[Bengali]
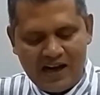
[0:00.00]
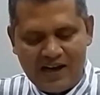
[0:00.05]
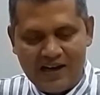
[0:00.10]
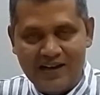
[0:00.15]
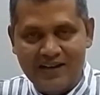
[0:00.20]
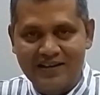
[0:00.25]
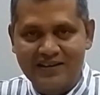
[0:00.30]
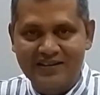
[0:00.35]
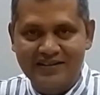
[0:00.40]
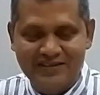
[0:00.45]

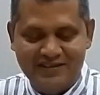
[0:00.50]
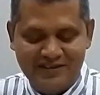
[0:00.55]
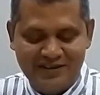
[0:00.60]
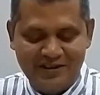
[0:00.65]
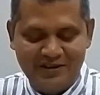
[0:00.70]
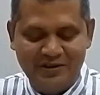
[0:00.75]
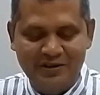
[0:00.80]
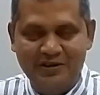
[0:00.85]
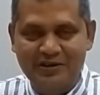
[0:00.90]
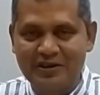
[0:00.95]
আর
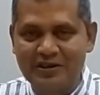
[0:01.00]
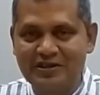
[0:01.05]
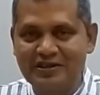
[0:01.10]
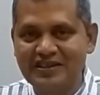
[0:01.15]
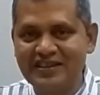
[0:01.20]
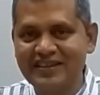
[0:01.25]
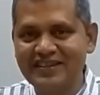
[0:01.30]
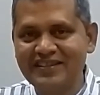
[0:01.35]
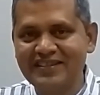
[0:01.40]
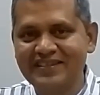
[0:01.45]
দ্বিতীয়টা
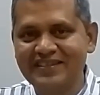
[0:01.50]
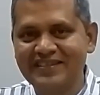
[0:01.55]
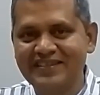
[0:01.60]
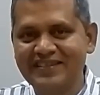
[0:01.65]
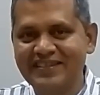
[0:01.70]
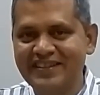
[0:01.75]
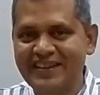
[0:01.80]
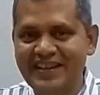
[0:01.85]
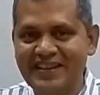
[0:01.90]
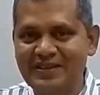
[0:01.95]
হচ্ছে
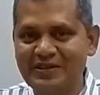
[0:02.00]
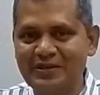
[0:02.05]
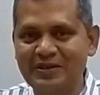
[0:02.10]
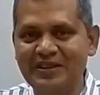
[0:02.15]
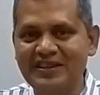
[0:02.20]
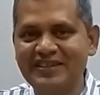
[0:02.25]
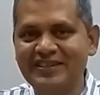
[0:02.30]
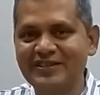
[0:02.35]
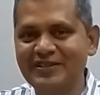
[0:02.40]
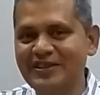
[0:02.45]
গেস
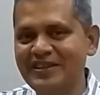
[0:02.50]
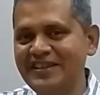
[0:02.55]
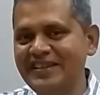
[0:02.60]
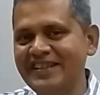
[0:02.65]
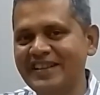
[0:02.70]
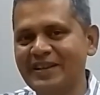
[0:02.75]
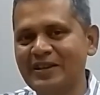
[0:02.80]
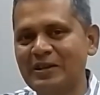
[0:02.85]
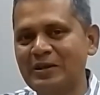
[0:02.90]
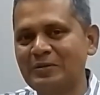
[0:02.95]
করেন তো কী
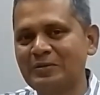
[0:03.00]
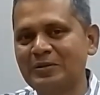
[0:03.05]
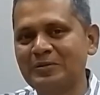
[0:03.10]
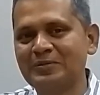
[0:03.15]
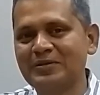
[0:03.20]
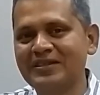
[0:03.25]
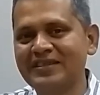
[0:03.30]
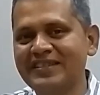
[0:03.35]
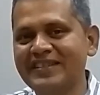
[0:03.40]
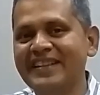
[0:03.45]
নিয়ে কথা
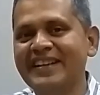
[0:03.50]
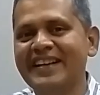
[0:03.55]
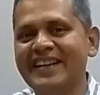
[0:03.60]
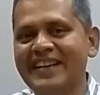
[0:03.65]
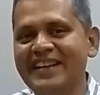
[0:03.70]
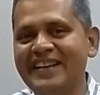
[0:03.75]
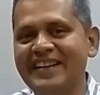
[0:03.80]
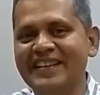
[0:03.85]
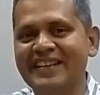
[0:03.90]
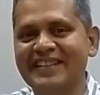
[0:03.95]
বলবো
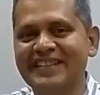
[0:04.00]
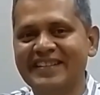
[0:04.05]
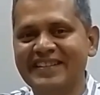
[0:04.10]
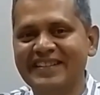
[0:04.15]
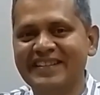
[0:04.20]
হ্যাঁ